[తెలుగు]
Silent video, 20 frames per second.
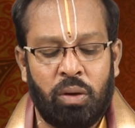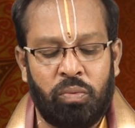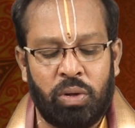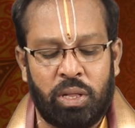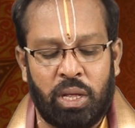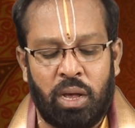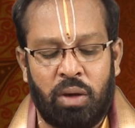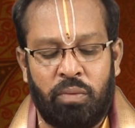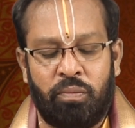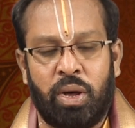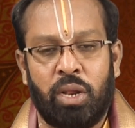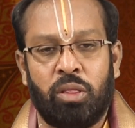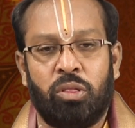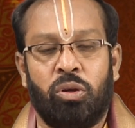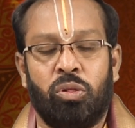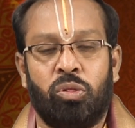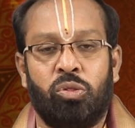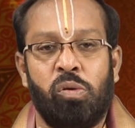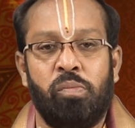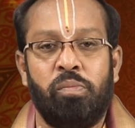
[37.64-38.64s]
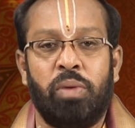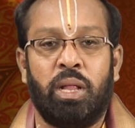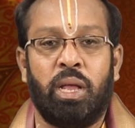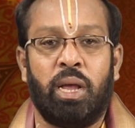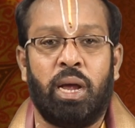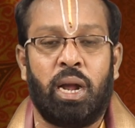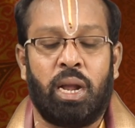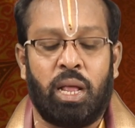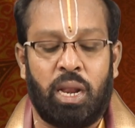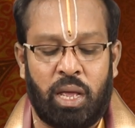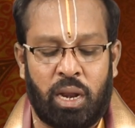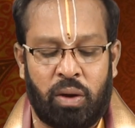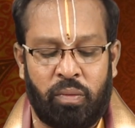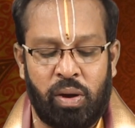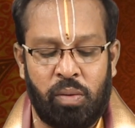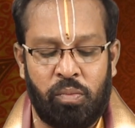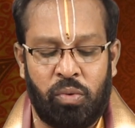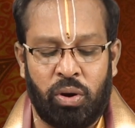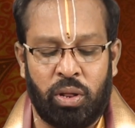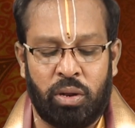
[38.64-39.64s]
ఉదయం వర్జం తొమ్మిది గంటల
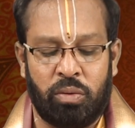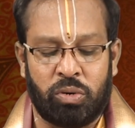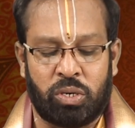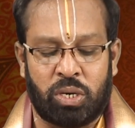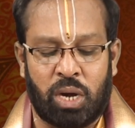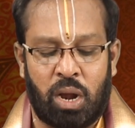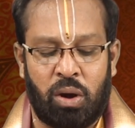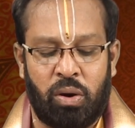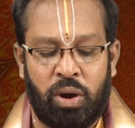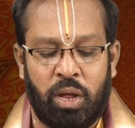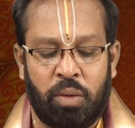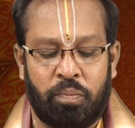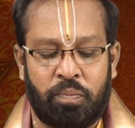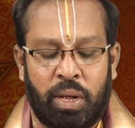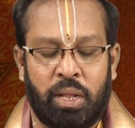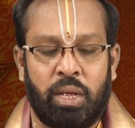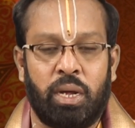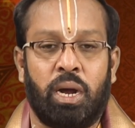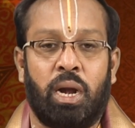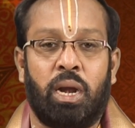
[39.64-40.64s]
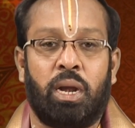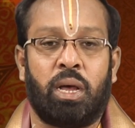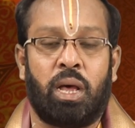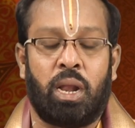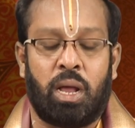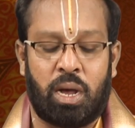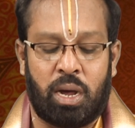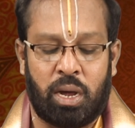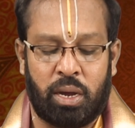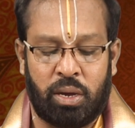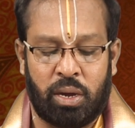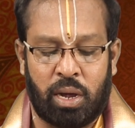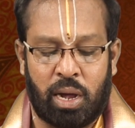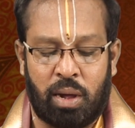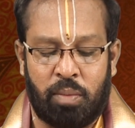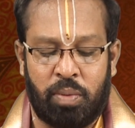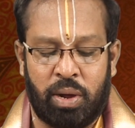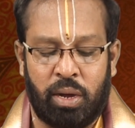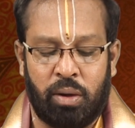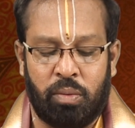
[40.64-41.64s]
ఇరవై మూడు నిమిషాల నుండి పది గంటల
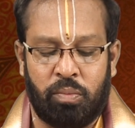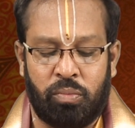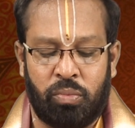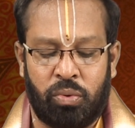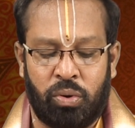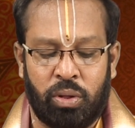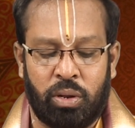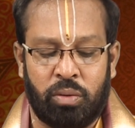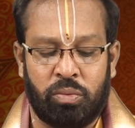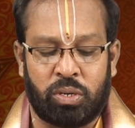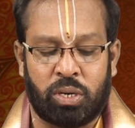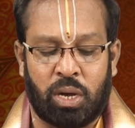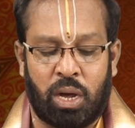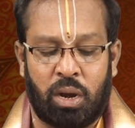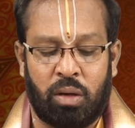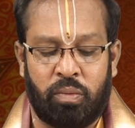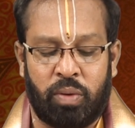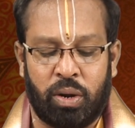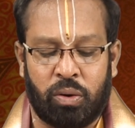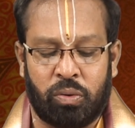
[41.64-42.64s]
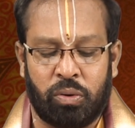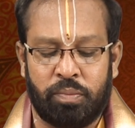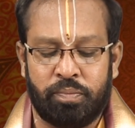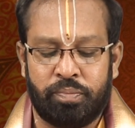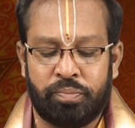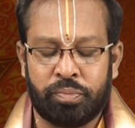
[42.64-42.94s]
యాభై మూడు నిమిషాల వరకు